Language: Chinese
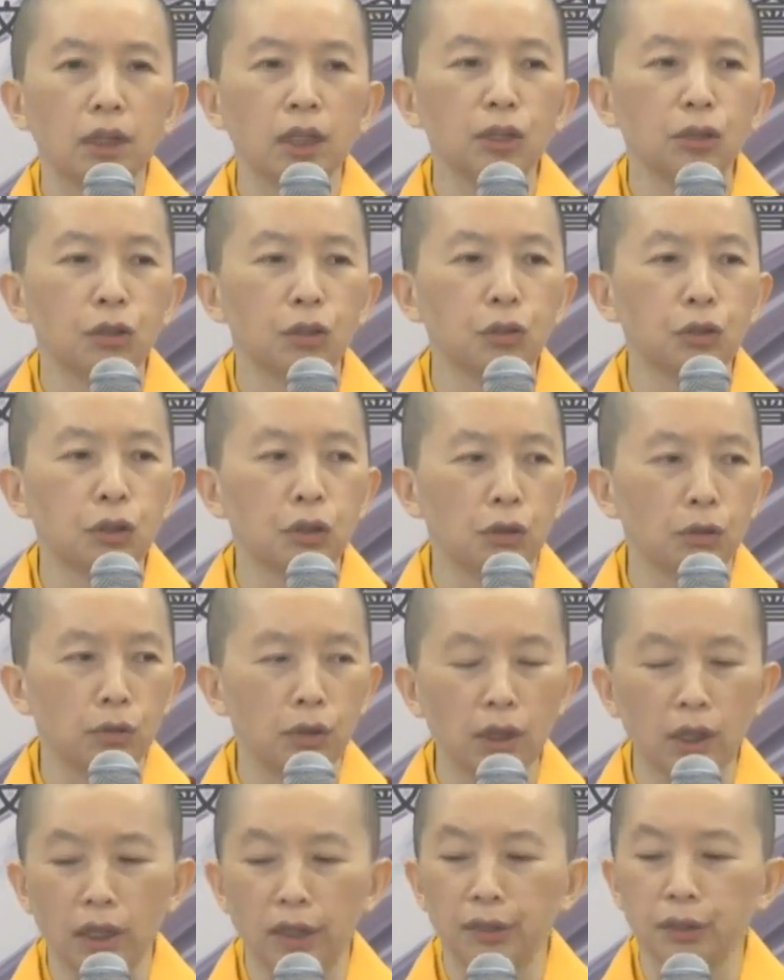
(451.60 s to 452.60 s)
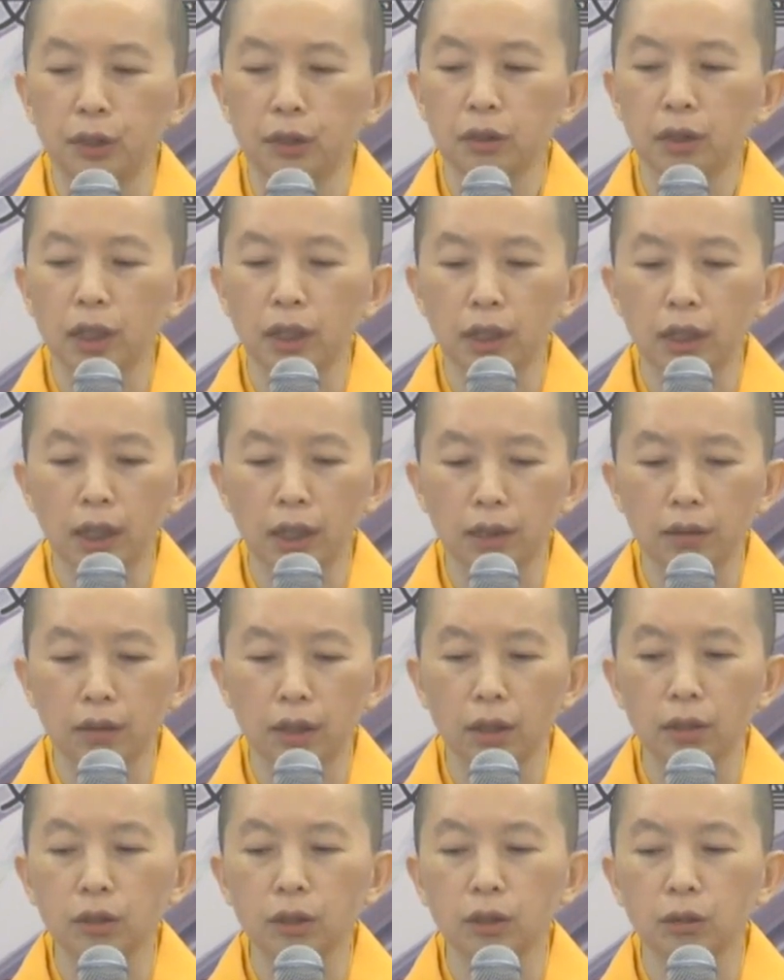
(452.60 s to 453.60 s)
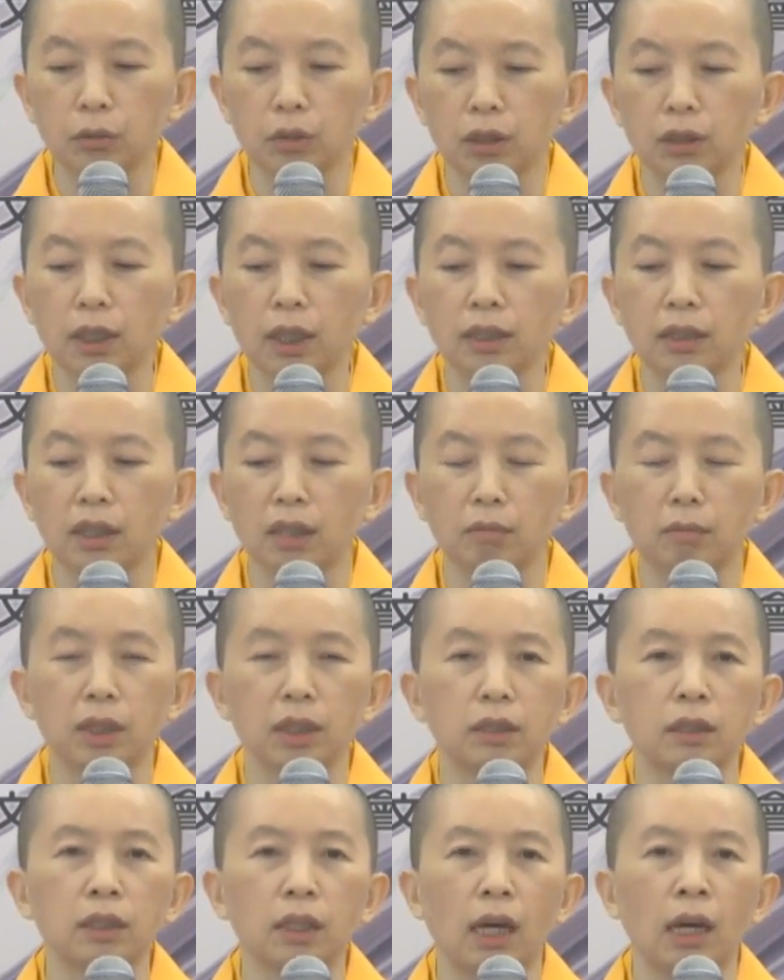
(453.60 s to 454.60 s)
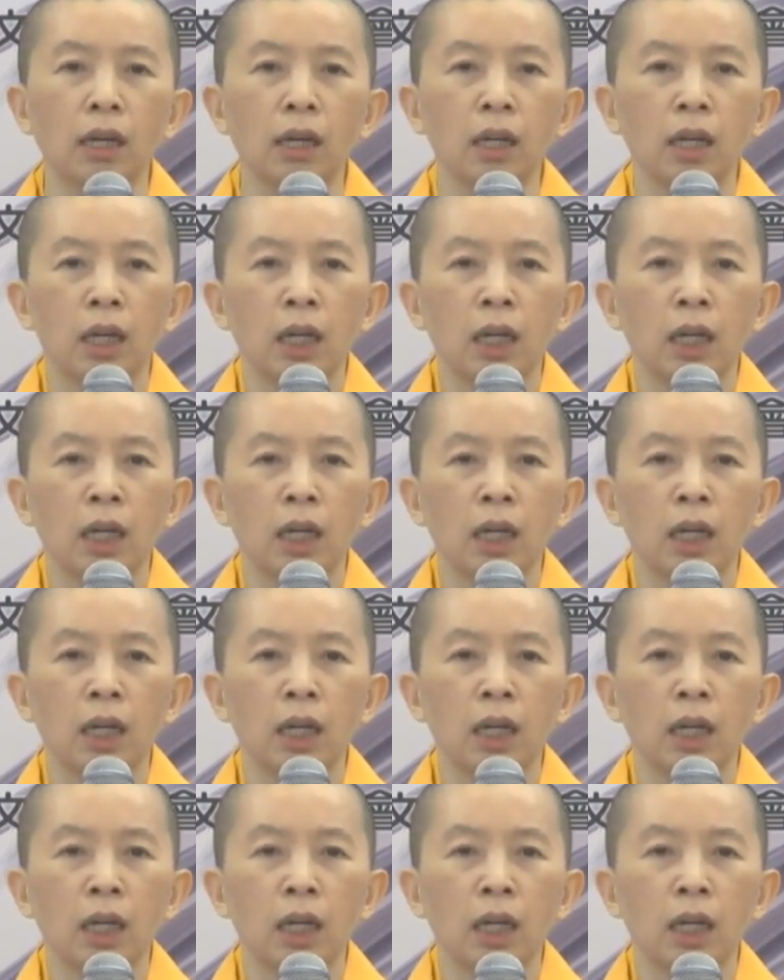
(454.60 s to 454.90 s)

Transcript: 第十九页，你就可以看到诗人在上面讲。